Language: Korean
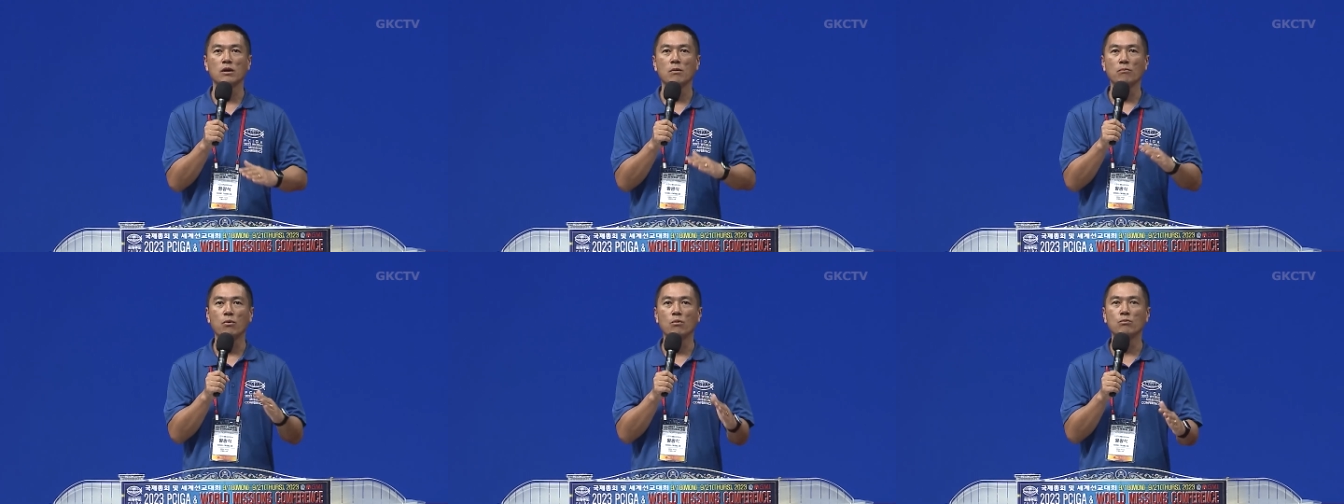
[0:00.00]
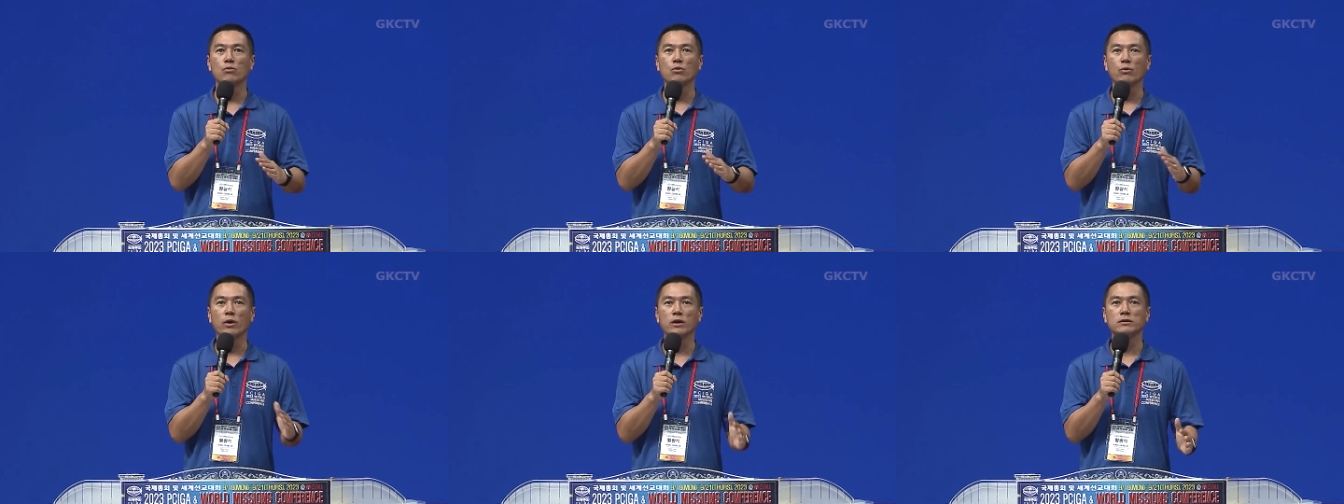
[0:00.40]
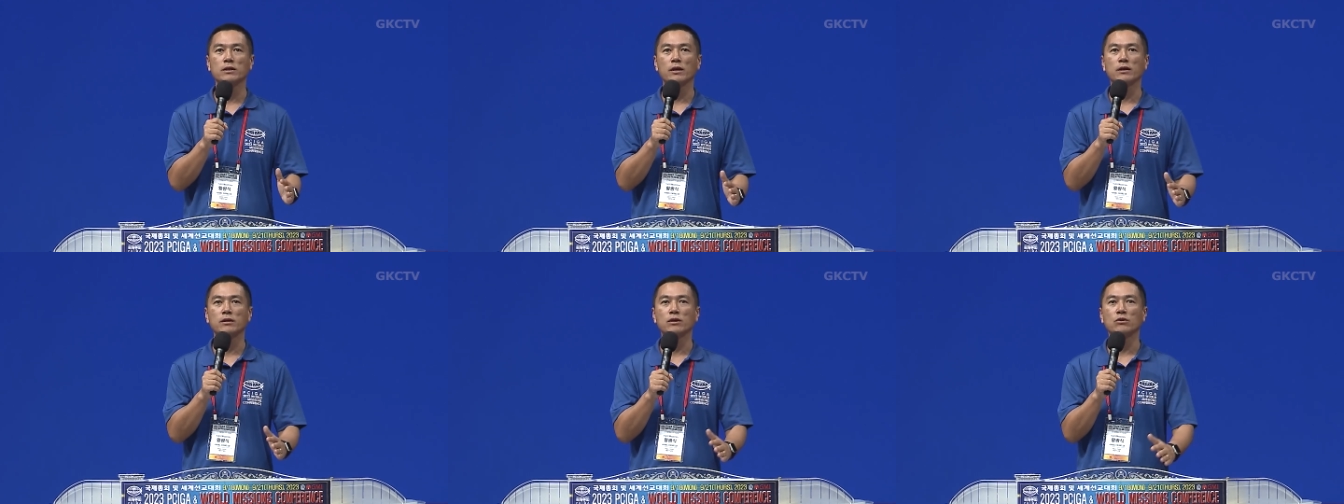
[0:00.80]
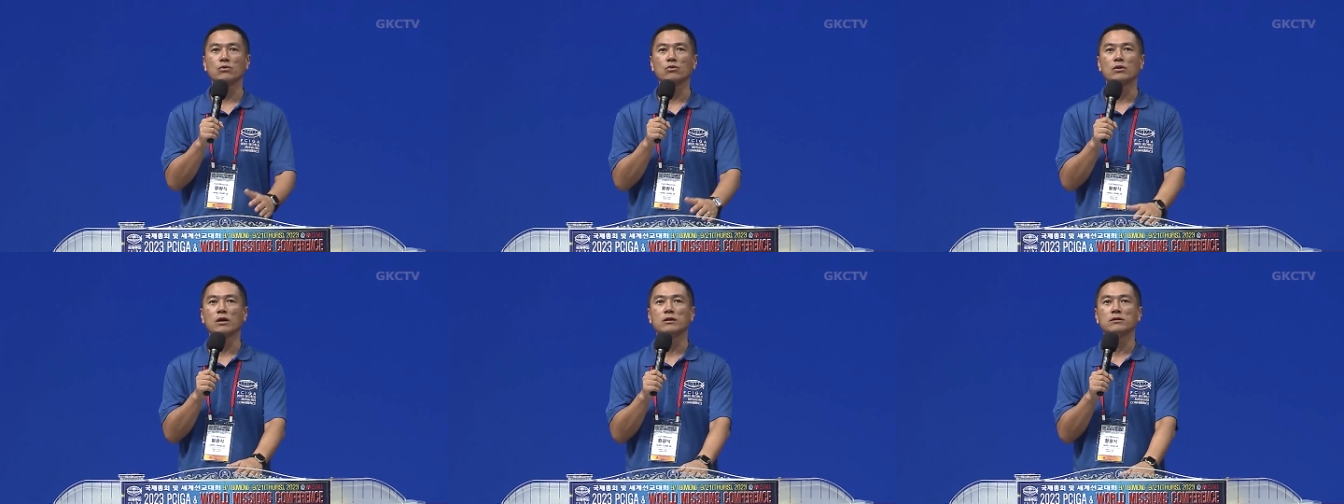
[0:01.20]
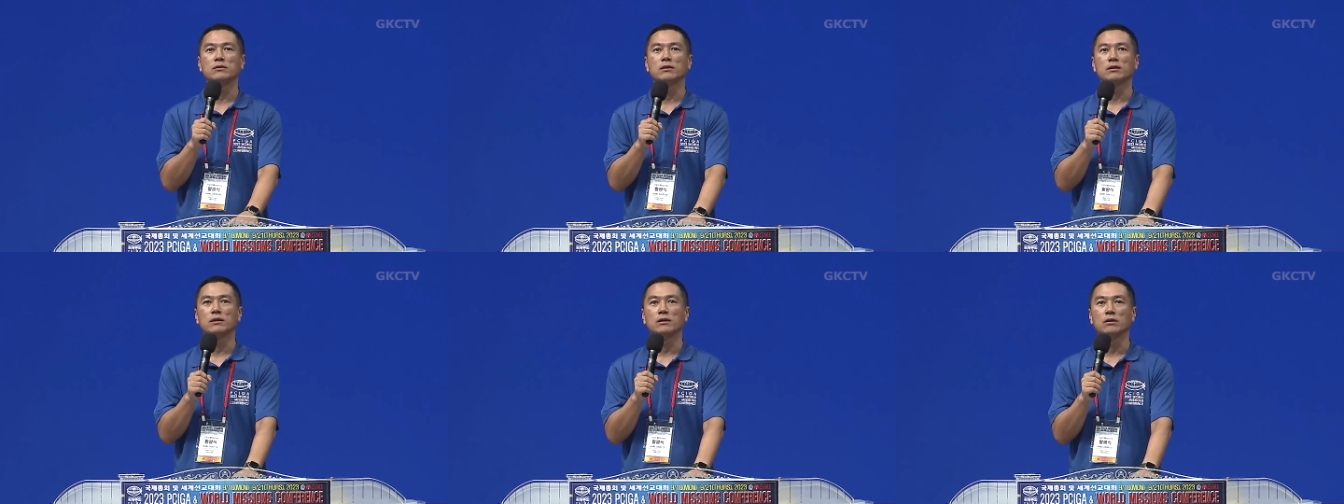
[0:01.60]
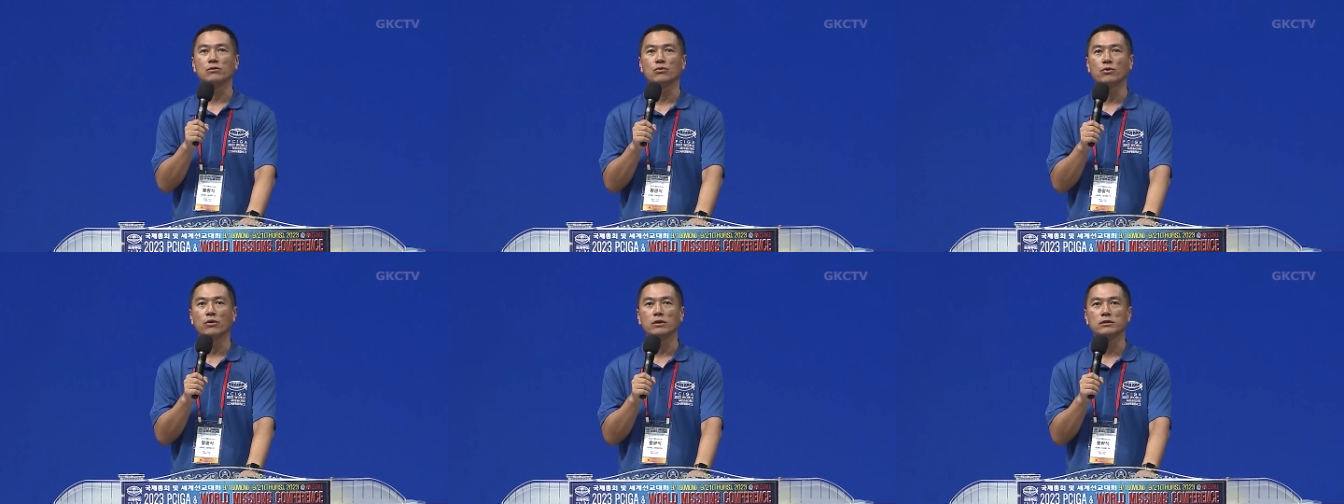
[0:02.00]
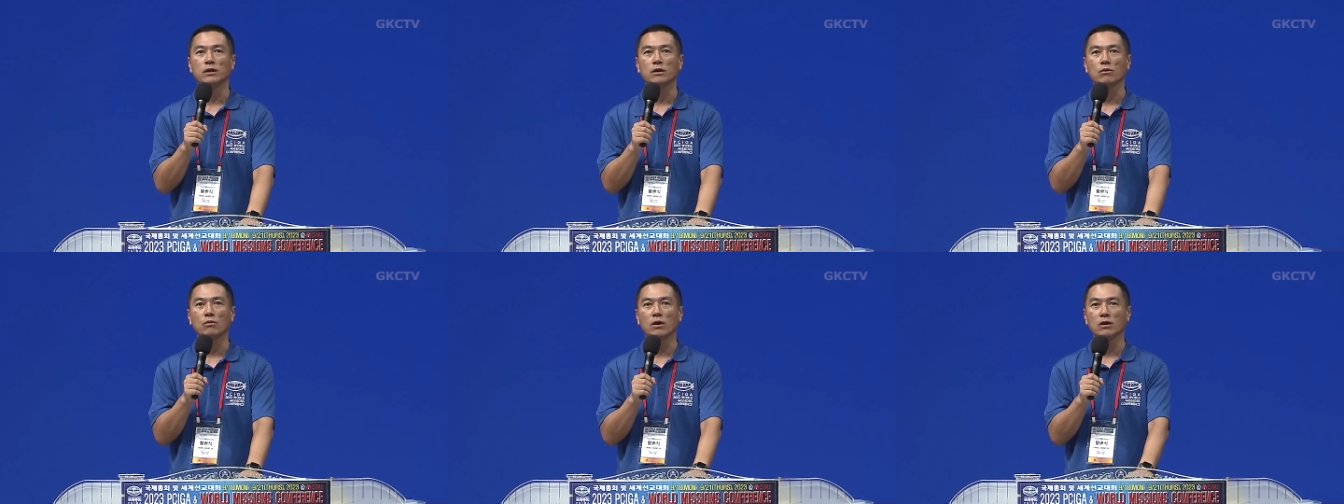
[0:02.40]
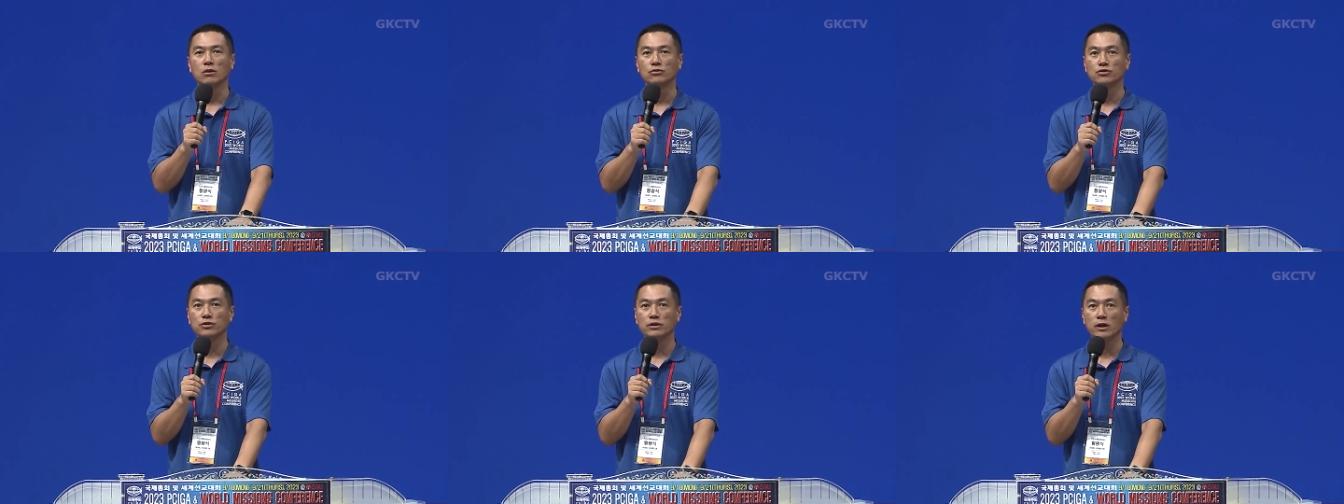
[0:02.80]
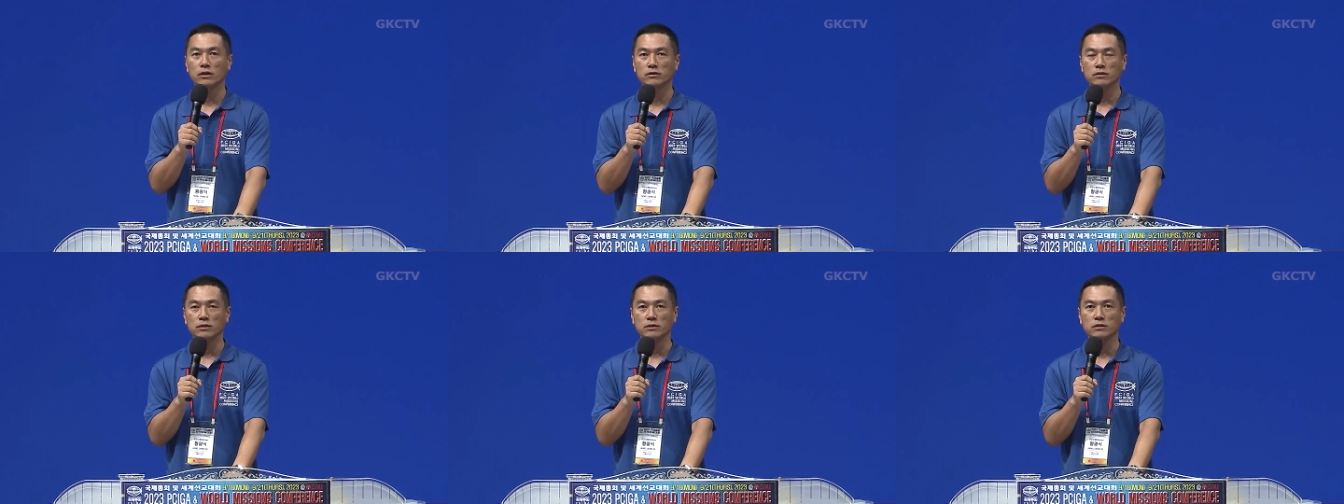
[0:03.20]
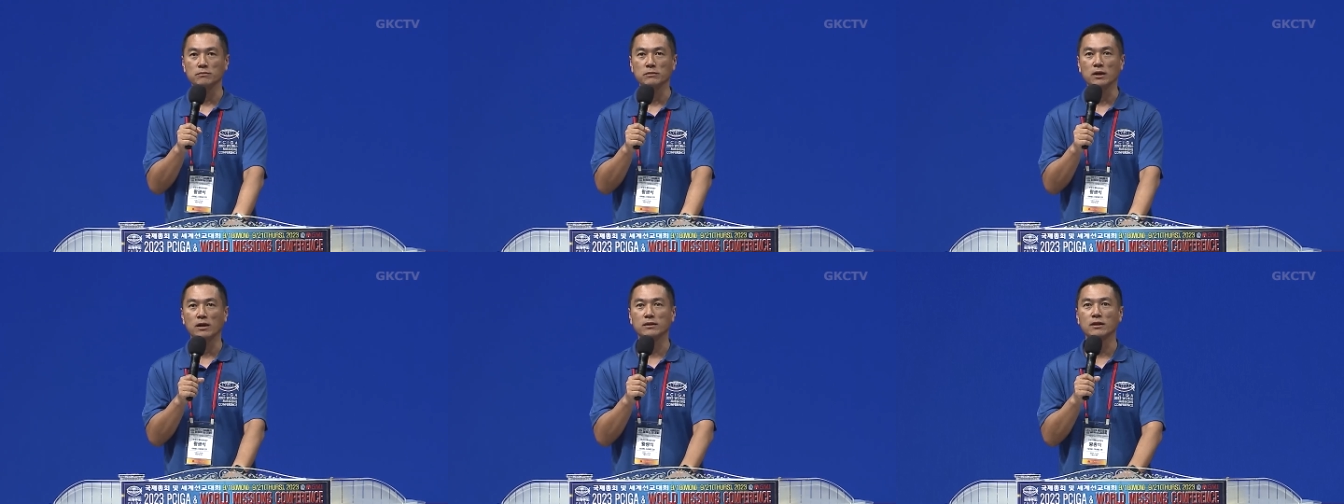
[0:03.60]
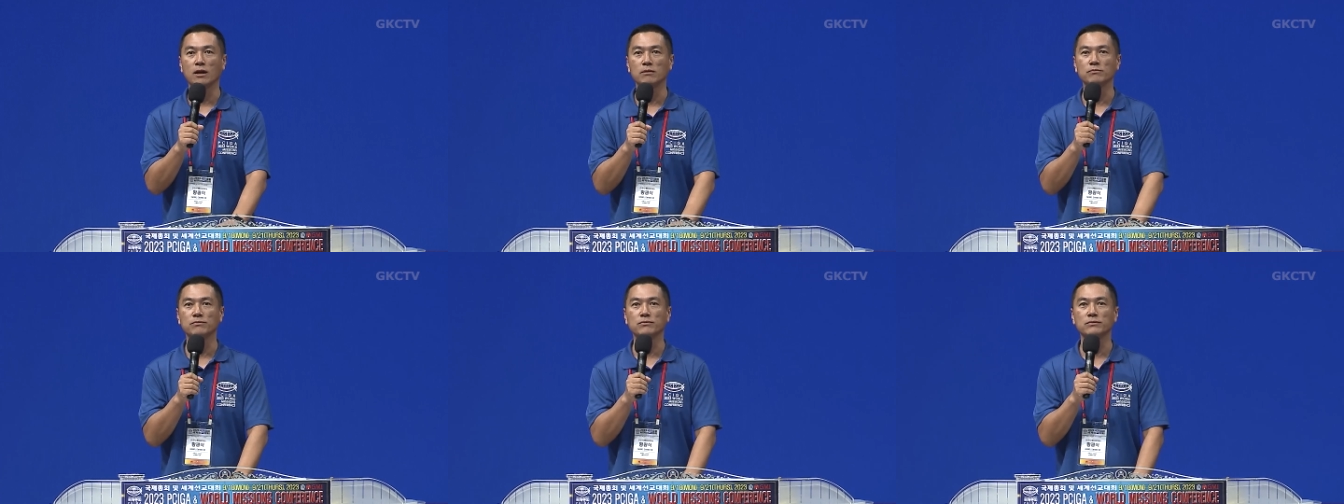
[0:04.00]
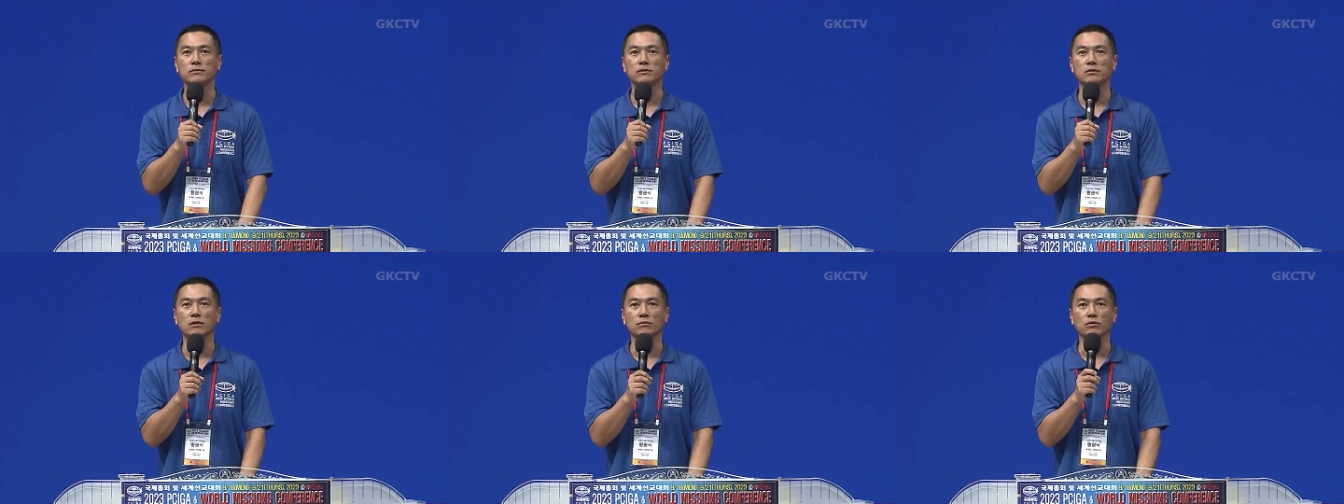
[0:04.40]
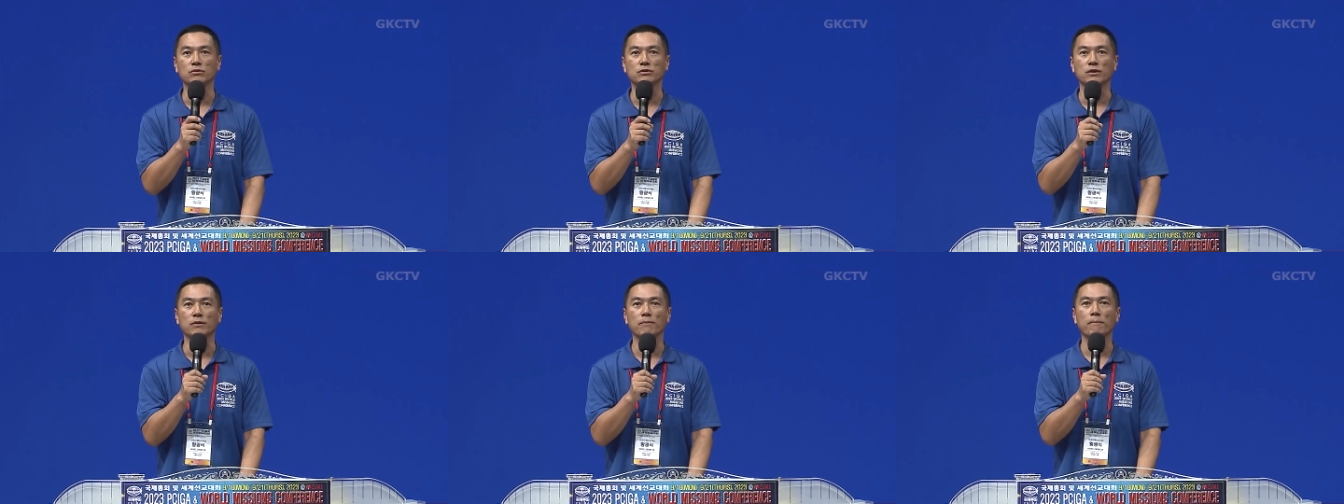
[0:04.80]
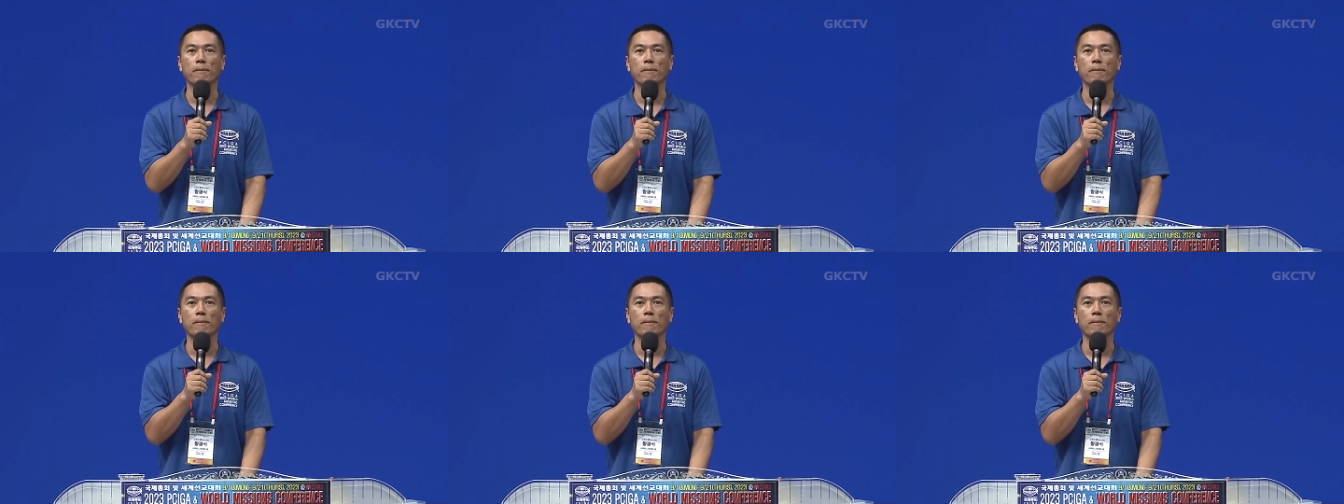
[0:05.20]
본부 외 사역이 교단 어, 교회 사역과 건축 사역들이 있습니다. 다음 넘겨주세요.